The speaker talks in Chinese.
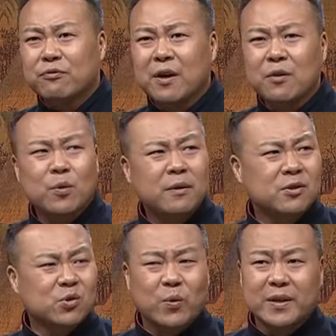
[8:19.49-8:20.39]
方
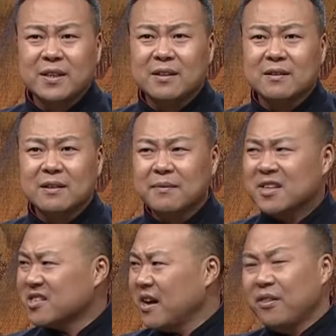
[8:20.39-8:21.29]
圆左近，咱那
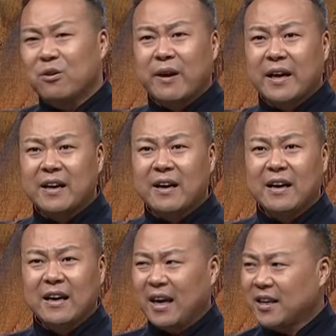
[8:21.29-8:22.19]
山都围上，
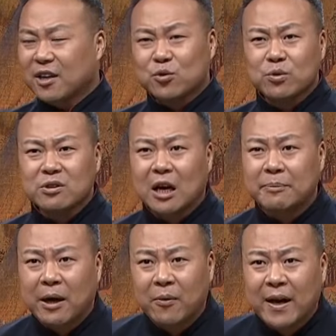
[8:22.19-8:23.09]
连野猪都找
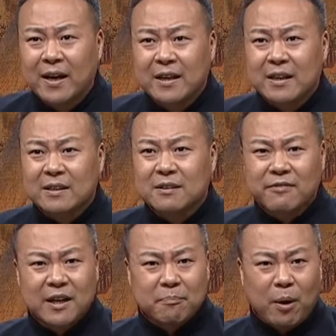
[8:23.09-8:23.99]
不着了。这
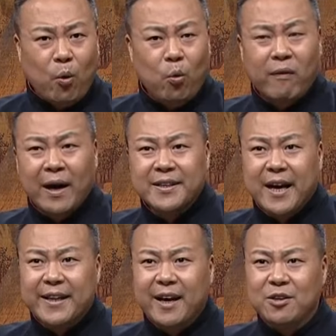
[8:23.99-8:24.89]
为了保护王
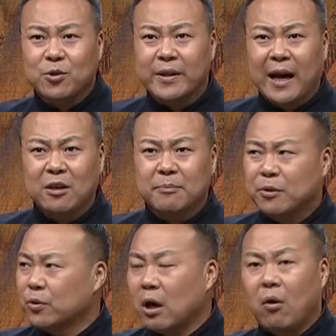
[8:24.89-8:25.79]
家的安全，哪有
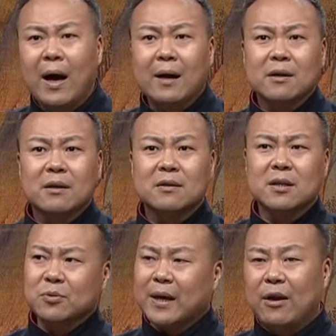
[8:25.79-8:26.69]
美女？有啊！
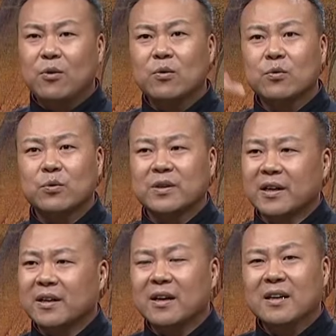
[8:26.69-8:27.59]
继续赶路，雨
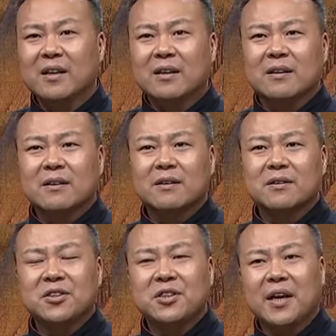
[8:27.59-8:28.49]
停了，
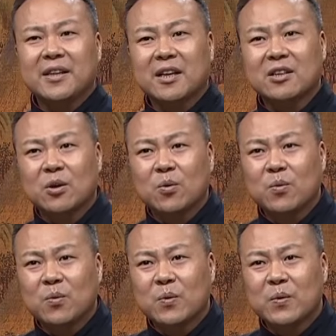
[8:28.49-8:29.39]
弃岸登舟。
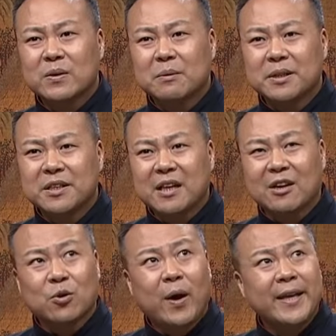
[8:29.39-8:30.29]
这么一
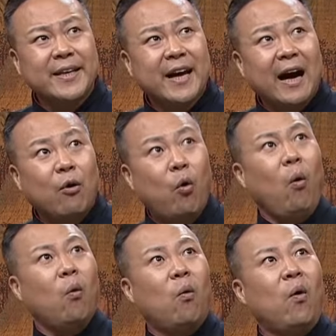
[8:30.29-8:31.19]
上船一看，
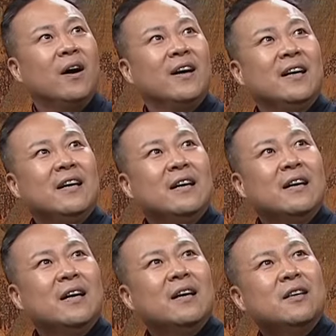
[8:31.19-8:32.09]
嚯，
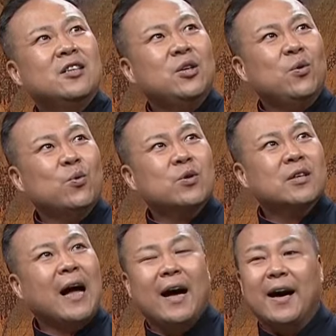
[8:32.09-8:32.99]
就
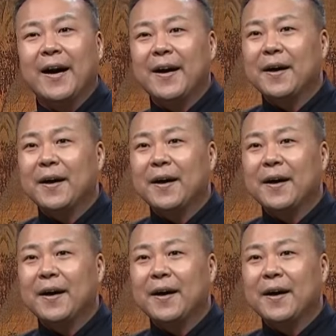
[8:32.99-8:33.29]
是她。